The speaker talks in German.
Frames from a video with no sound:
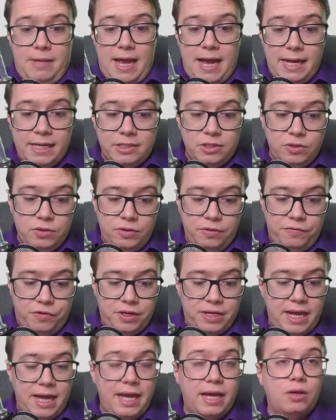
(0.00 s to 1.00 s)
Also
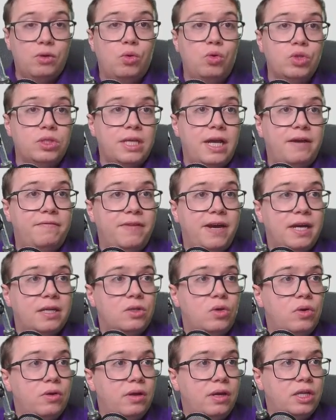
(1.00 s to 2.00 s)
von daher große
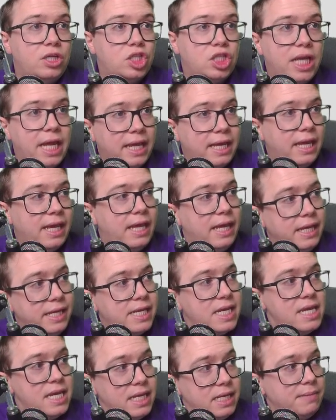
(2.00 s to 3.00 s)
Erwartungen stecke
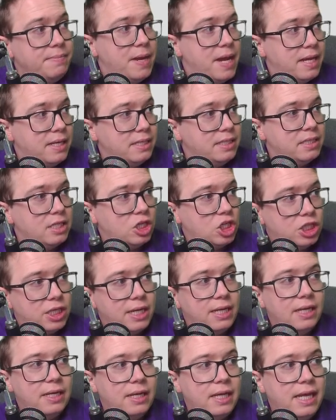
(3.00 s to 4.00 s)
ich nicht mehr an dieser
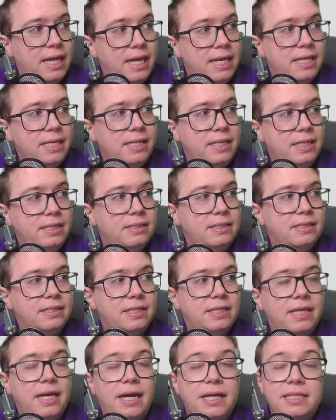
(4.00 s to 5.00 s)
Stelle in dieses
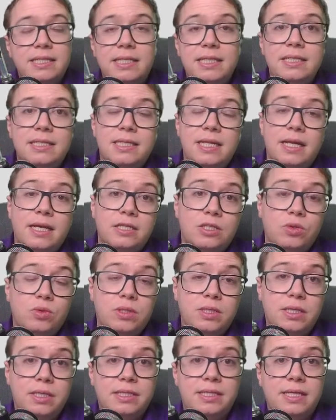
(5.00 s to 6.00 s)

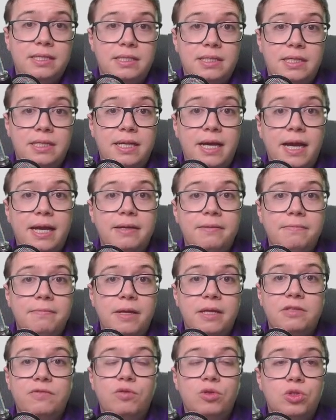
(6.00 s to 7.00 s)
Sicherheitsdienstleistungsgesetz hinein.
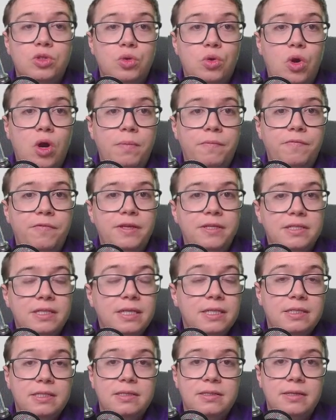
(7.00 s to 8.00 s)
Es wird so kommen, wie es
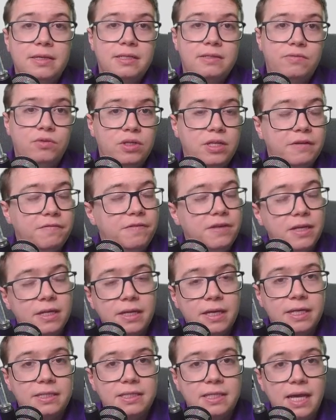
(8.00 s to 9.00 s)
ist. Es wird der
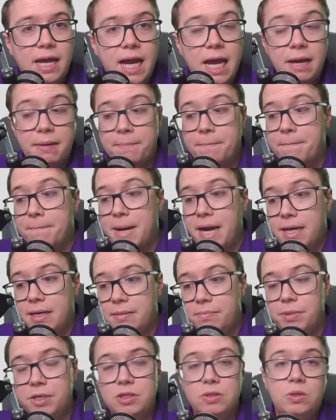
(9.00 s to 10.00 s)
34a,
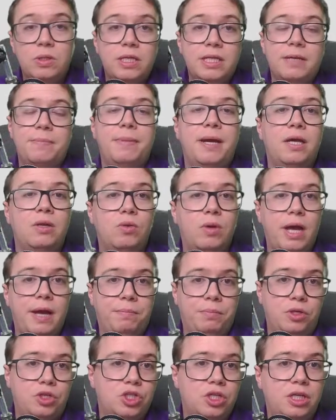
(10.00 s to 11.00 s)
meine persönliche Meinung,
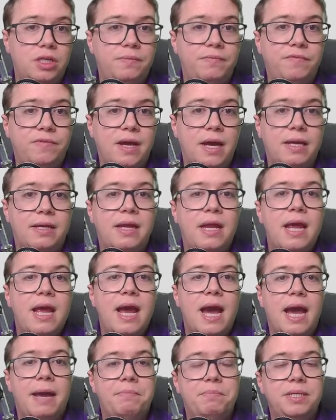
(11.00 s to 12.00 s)
abgeschrieben werden.
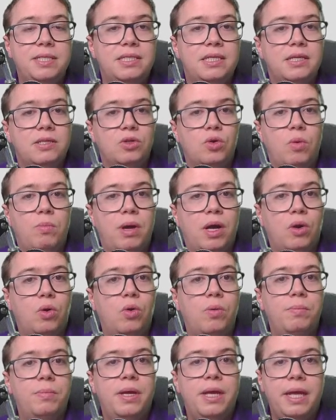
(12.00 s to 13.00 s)
Ein bisschen
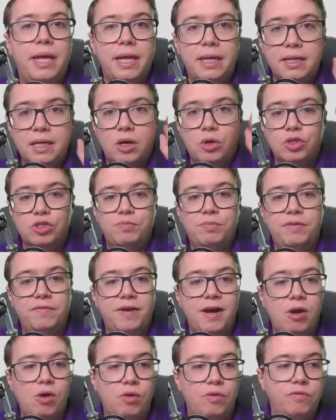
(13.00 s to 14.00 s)
drumherum.
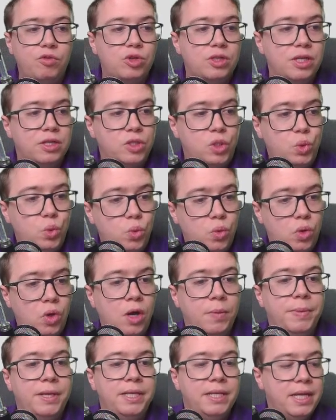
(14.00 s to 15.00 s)
Inhouse-Bewachung wird
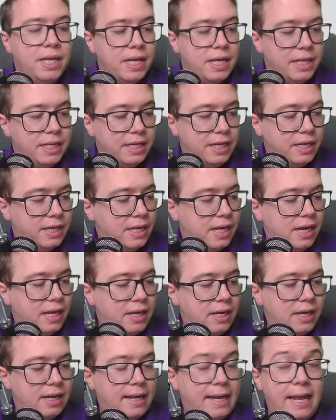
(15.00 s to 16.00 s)
dazukommen.
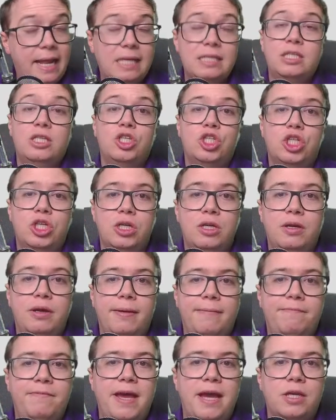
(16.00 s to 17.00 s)
Jeder
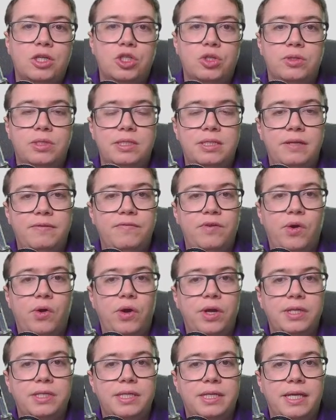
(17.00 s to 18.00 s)
klassische Werkschutz, den wir
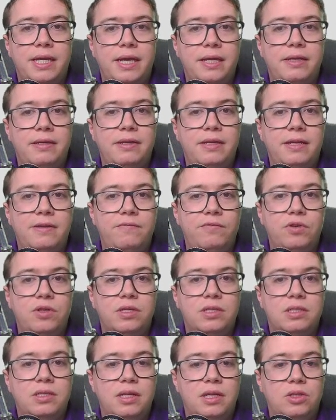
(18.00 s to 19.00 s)
heute kennen, den
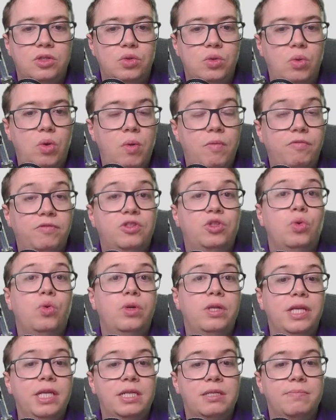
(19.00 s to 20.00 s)
wird es in der Zukunft
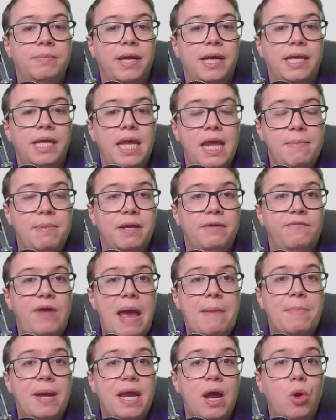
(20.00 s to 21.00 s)
so nicht mehr geben,
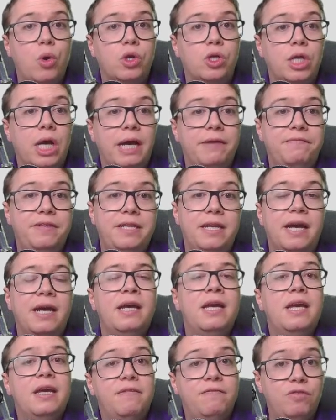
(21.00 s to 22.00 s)
weil man auch da wieder
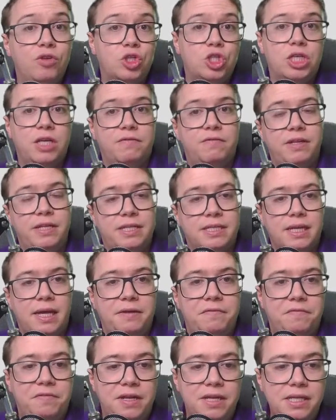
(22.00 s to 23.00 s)
wirtschaftlich
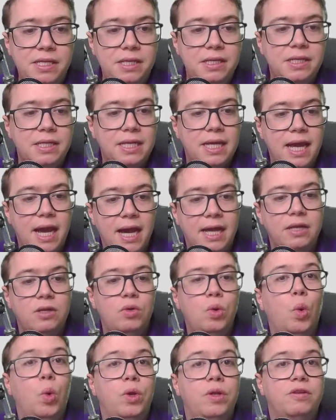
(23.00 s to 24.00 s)
dran verdienen
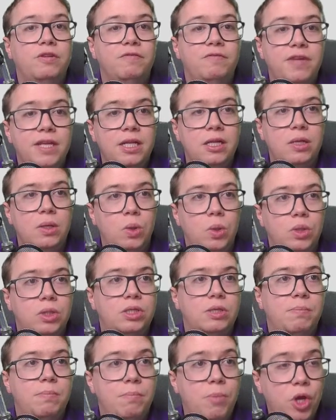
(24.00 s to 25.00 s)
kann und will
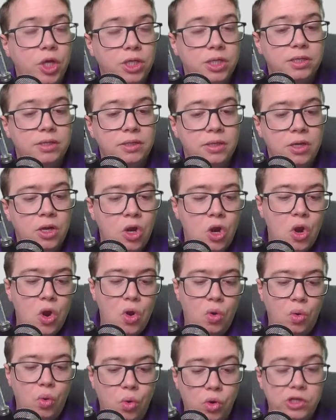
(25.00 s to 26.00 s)
und möchte.
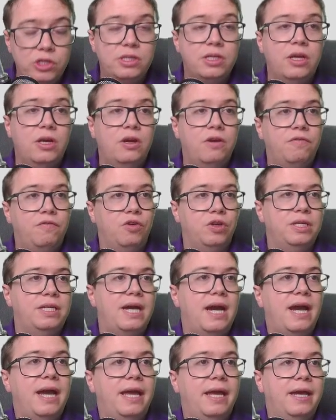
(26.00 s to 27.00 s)
Und von
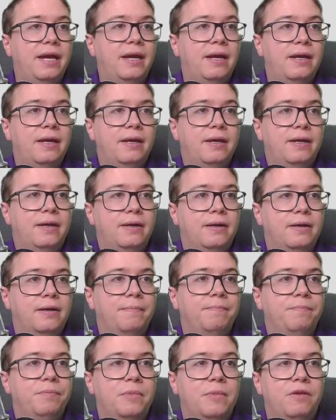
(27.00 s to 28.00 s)
daher
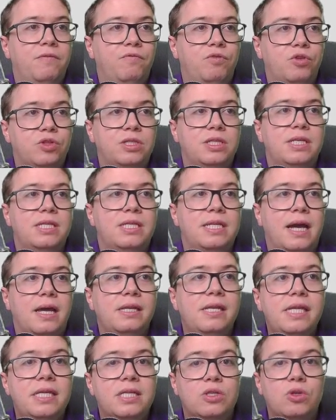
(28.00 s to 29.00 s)
ähm, wird sich da
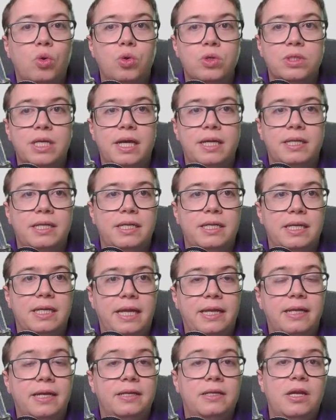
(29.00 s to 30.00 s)
nicht großartig
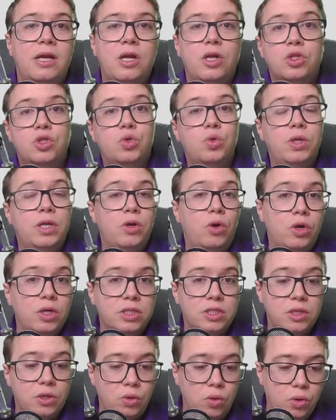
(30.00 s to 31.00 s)
ändern. Zu den
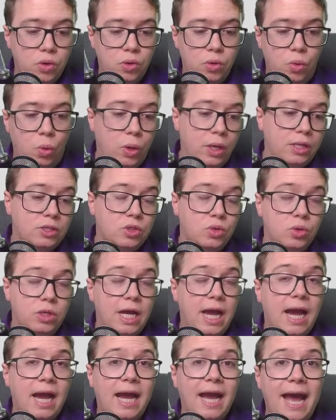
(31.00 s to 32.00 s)
Äußerungen oder zu
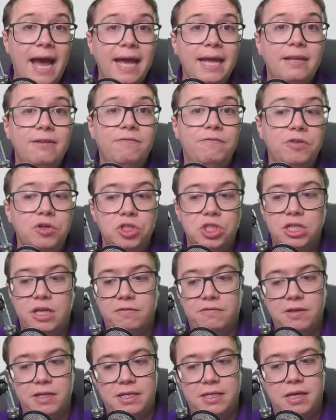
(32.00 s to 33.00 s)
der rein
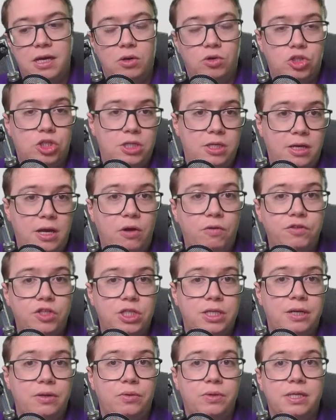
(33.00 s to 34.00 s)
wirtschaftlichen
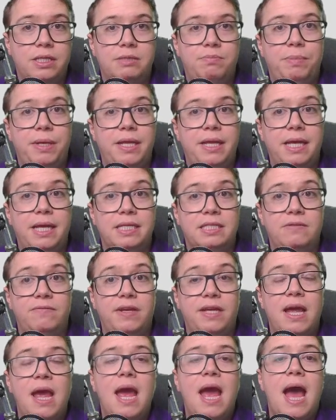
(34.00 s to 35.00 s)
Aufstellung des
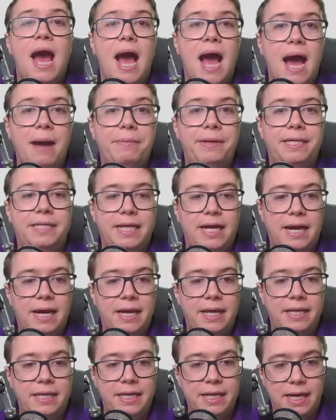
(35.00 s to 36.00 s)
BDSW habe ich
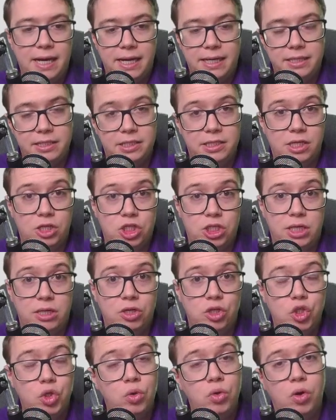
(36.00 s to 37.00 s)
ja hier an dieser
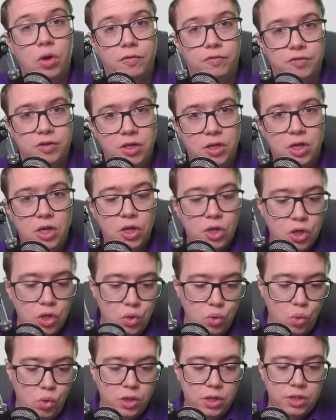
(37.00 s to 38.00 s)
Stelle schon oft
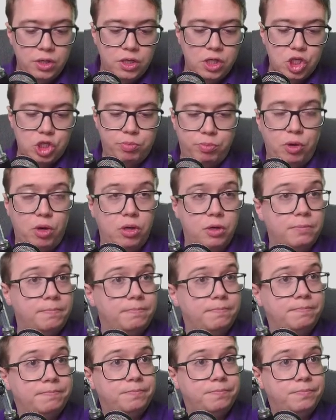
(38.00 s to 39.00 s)
genug gesprochen.